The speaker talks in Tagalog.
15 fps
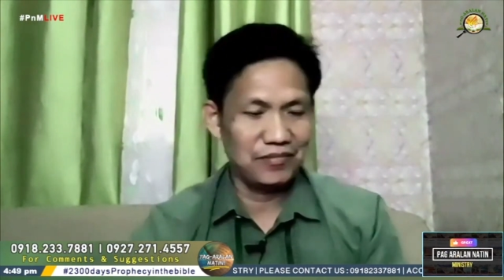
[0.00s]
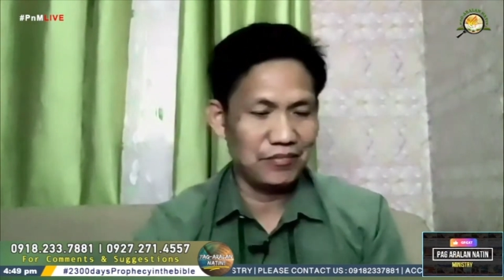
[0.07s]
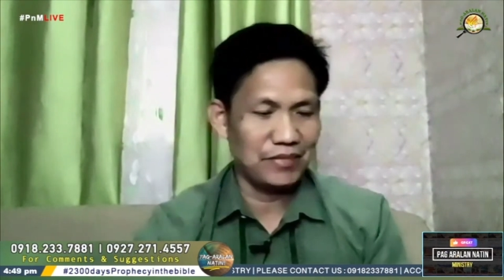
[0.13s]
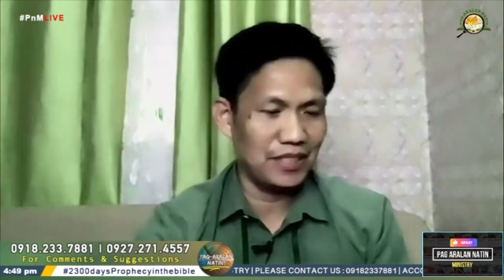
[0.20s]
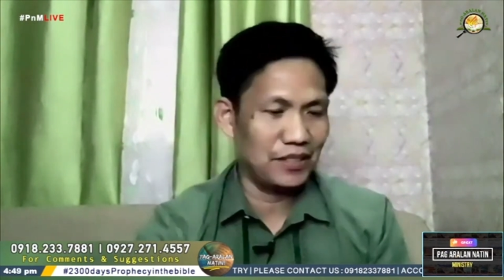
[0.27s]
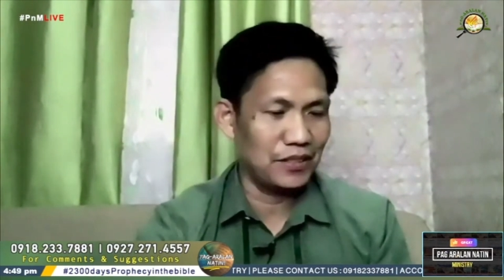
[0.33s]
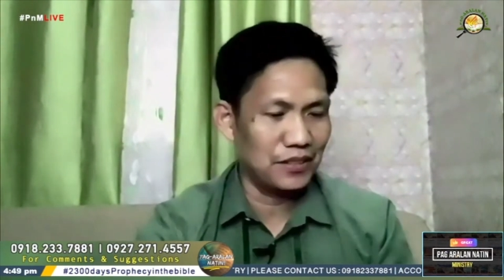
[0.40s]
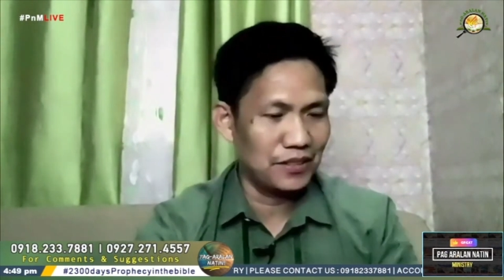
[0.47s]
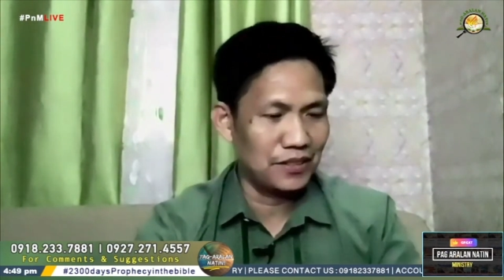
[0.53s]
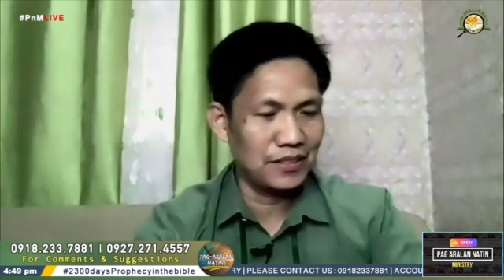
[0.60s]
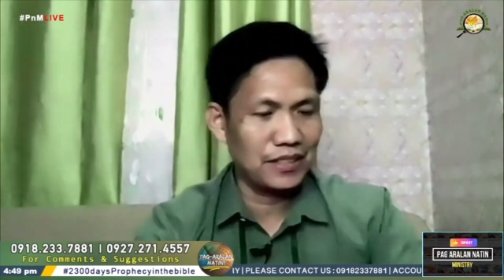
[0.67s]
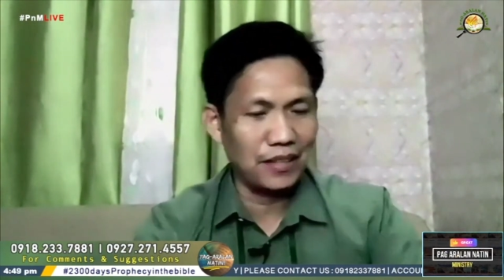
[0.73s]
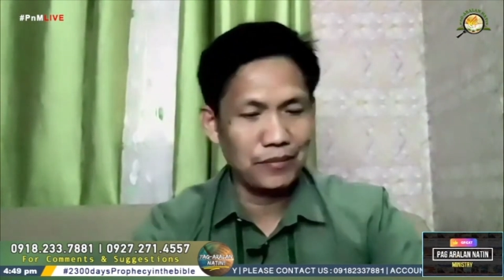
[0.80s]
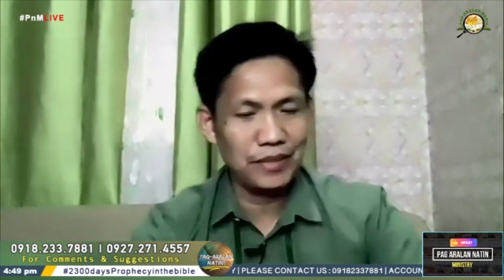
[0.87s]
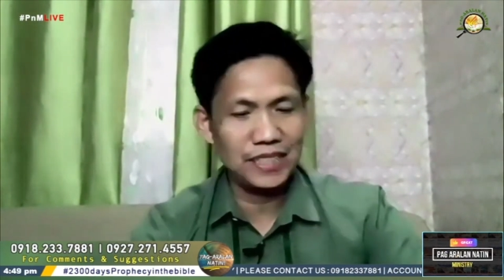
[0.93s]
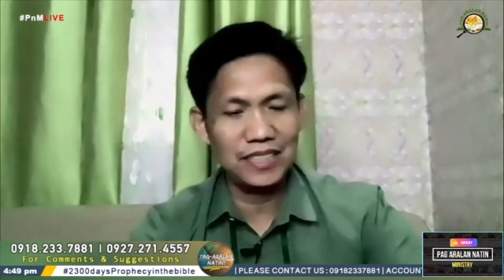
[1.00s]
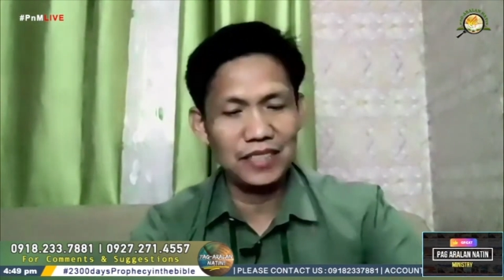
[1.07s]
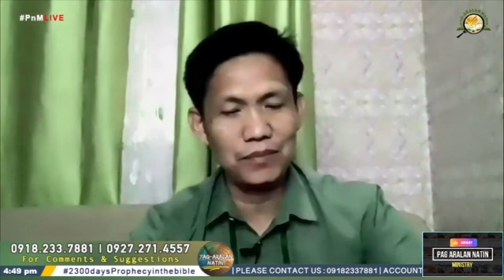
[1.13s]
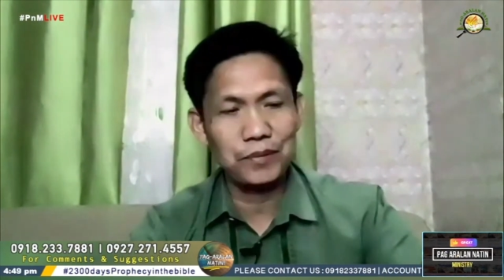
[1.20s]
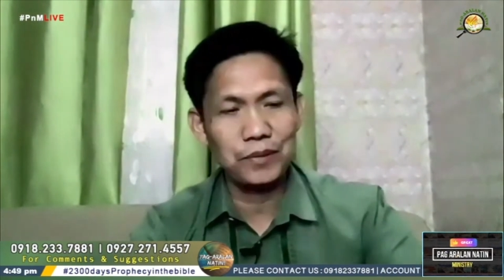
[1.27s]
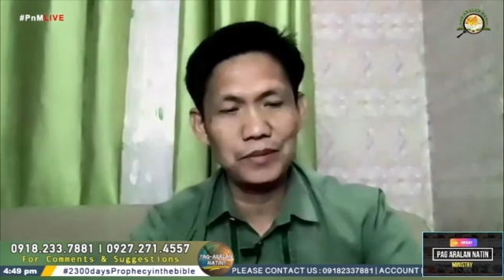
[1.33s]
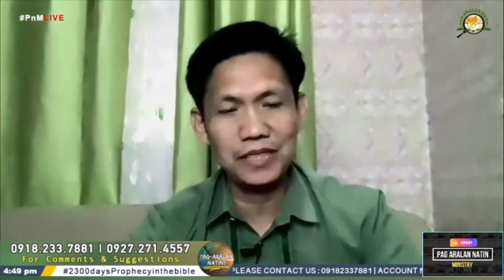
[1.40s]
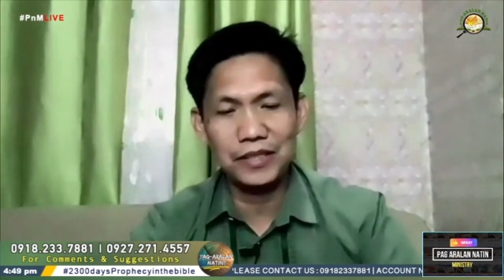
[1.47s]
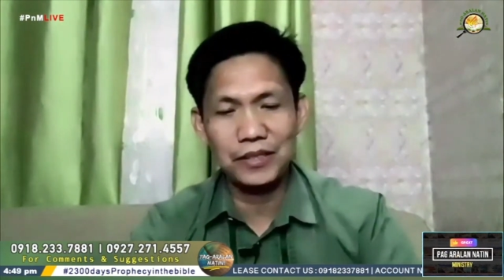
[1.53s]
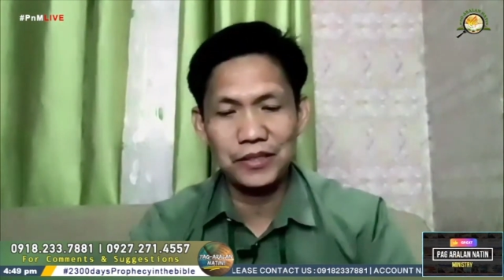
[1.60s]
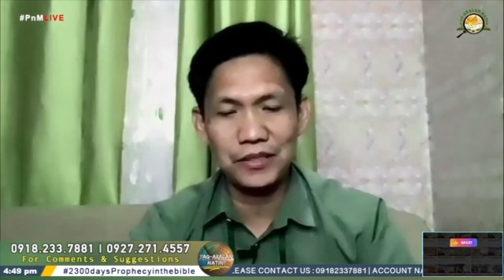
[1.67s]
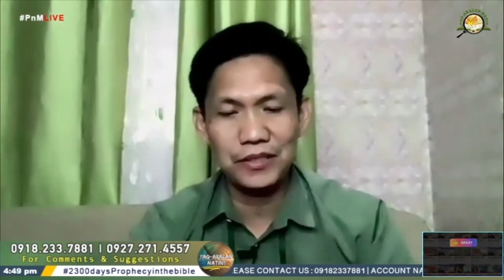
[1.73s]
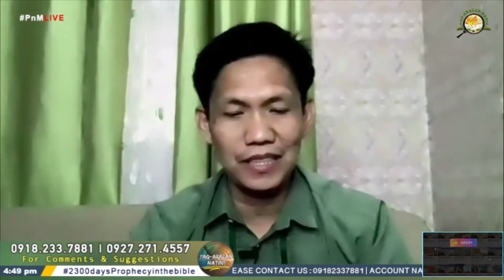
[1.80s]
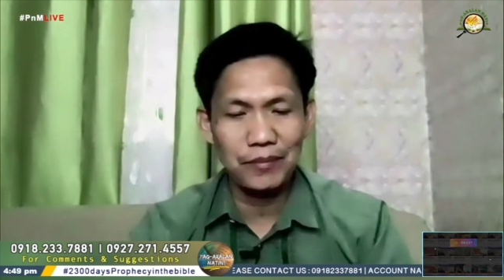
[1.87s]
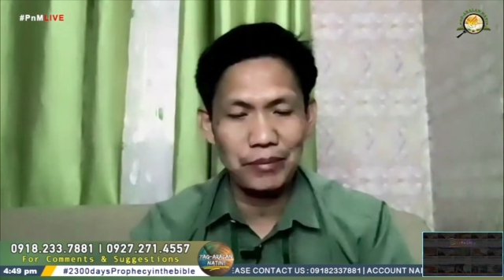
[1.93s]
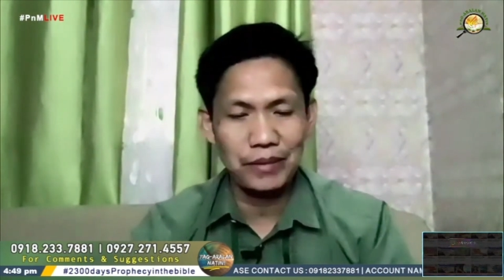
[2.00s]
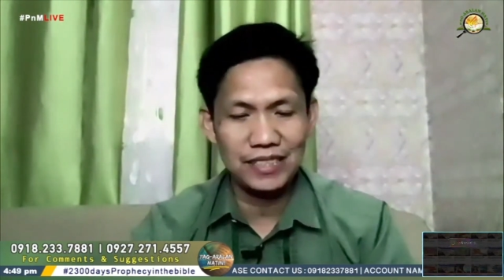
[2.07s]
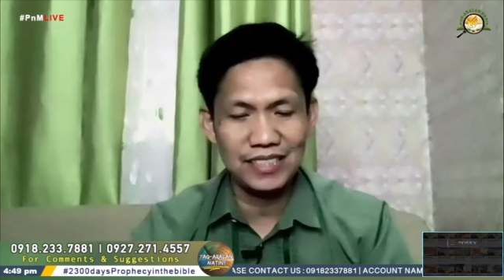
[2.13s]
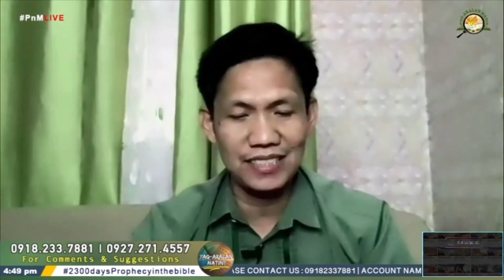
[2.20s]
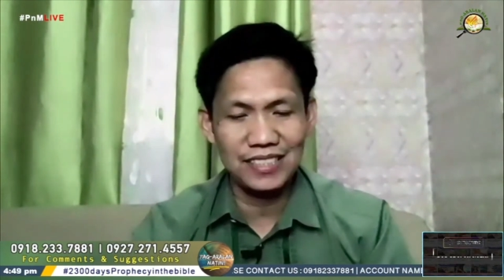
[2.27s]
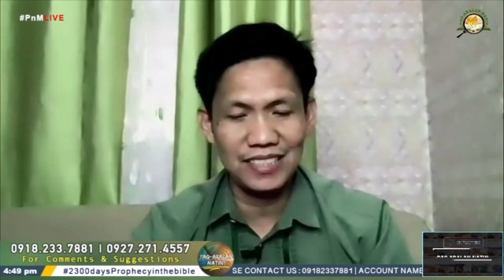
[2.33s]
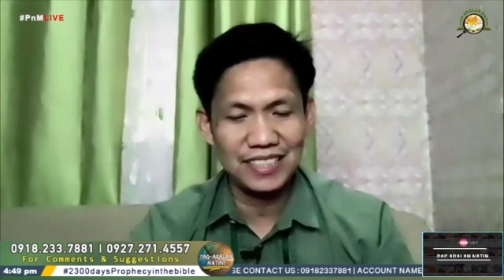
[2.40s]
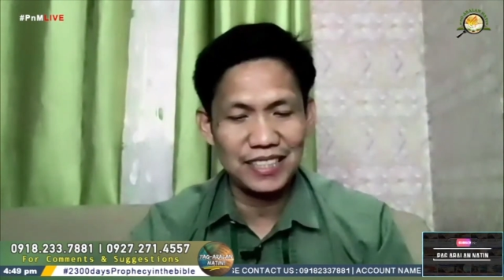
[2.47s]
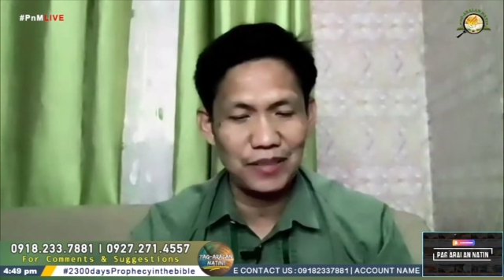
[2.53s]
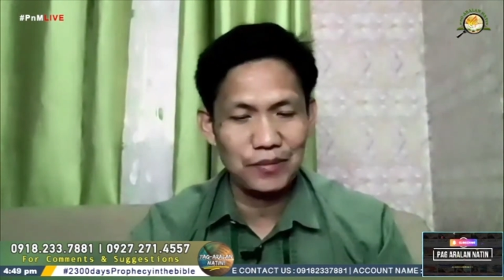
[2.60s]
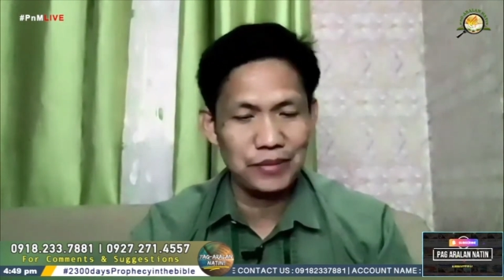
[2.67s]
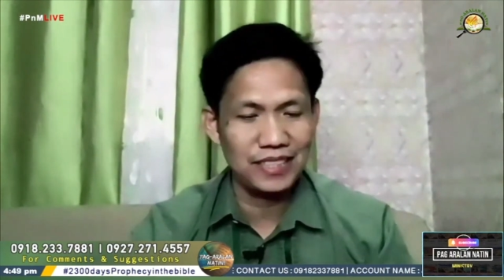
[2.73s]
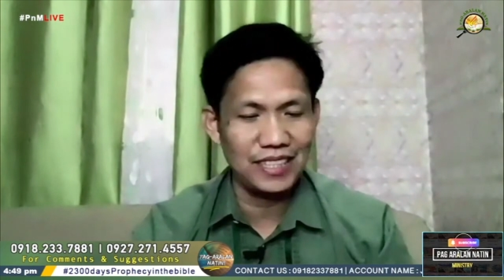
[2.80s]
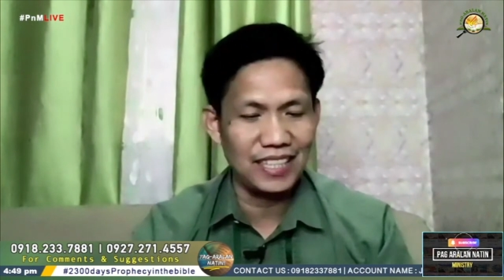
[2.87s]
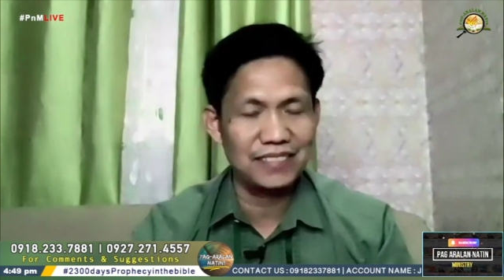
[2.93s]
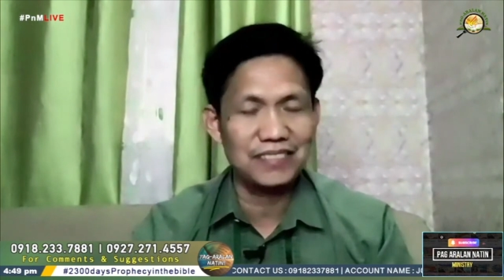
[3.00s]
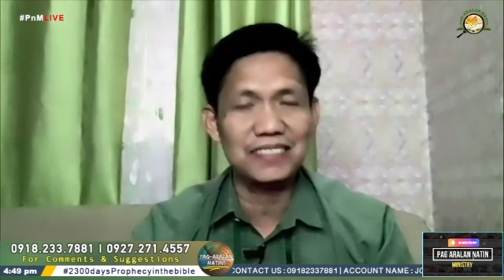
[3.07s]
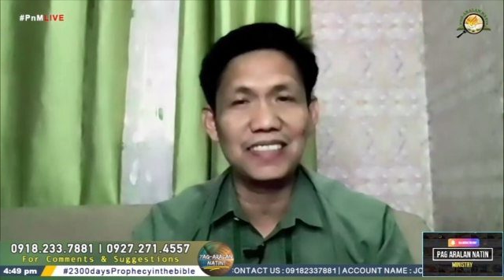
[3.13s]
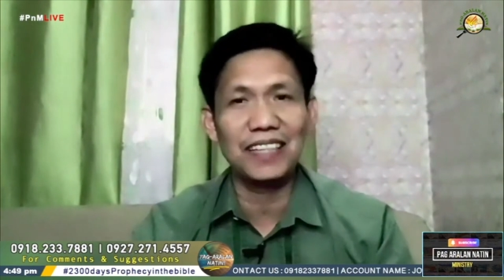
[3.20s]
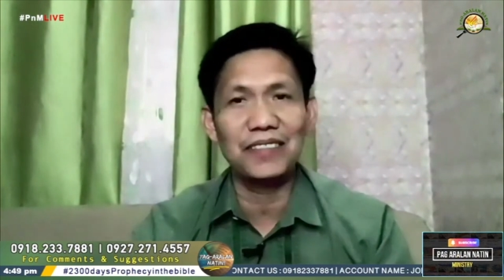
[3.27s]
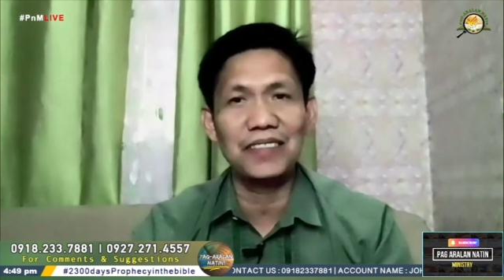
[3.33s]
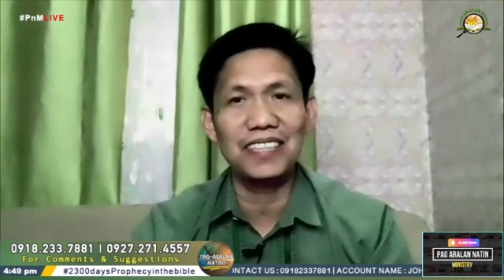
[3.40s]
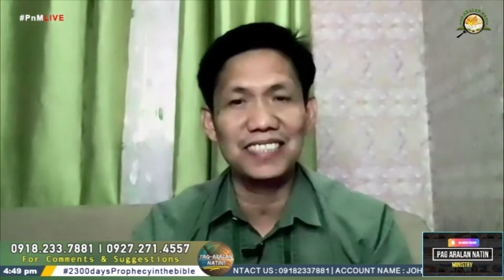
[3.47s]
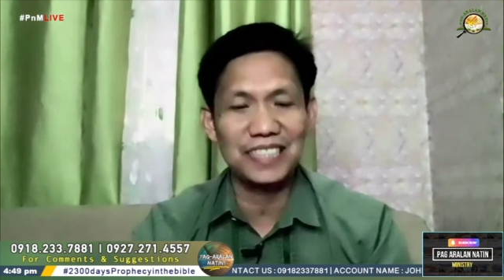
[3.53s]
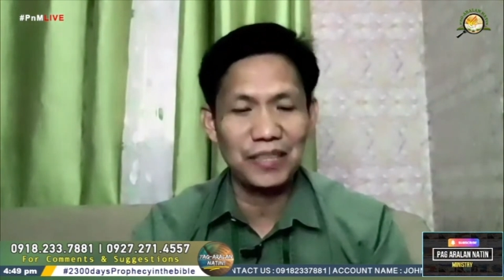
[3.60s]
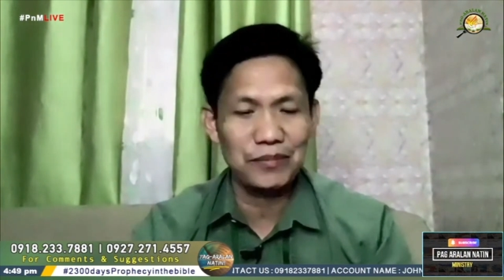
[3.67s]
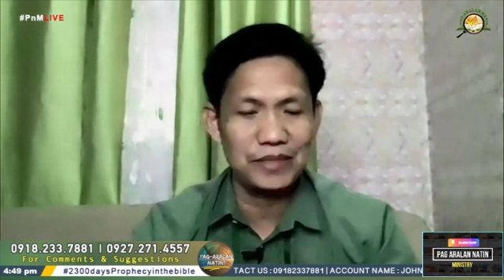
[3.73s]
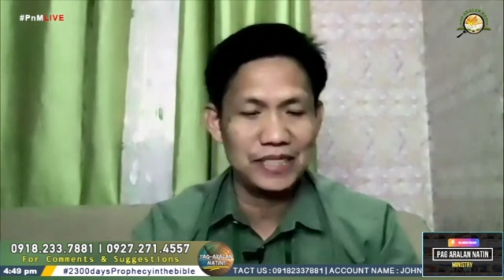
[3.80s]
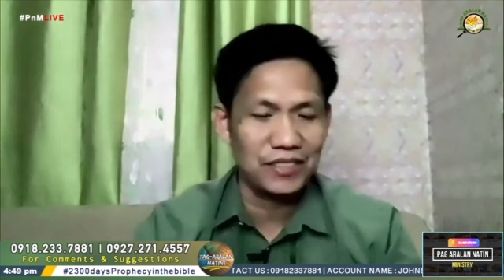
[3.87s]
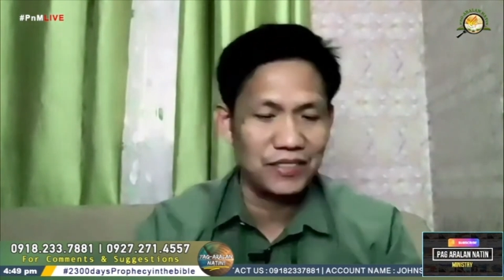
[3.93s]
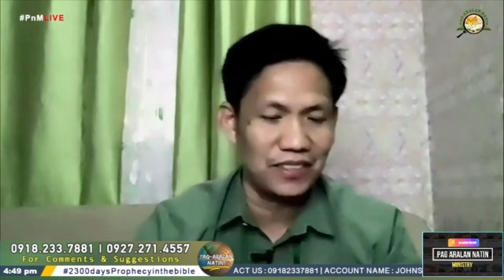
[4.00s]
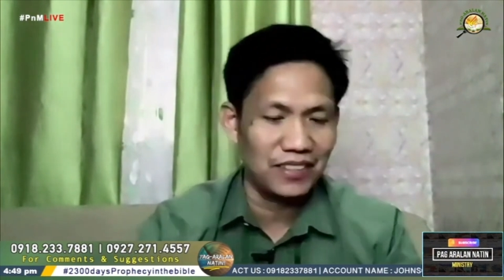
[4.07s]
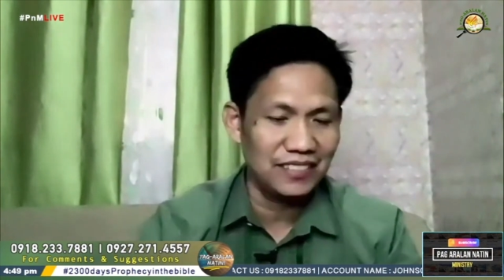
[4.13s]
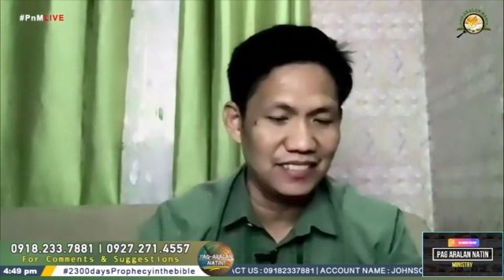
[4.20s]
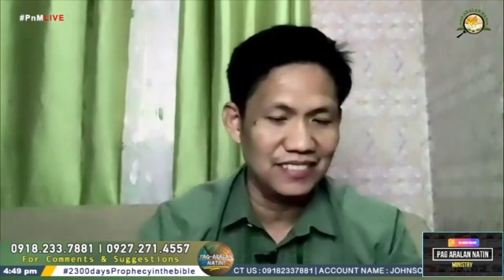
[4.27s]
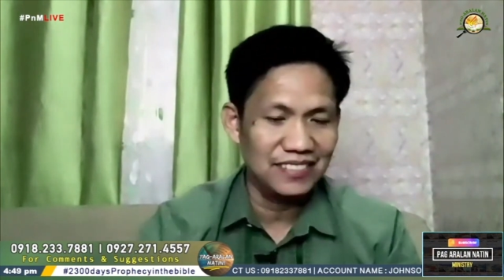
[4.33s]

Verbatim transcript: medyo na misinform siguro yung kapatid na ang sabi niya anong tanong ang sabi niya doon?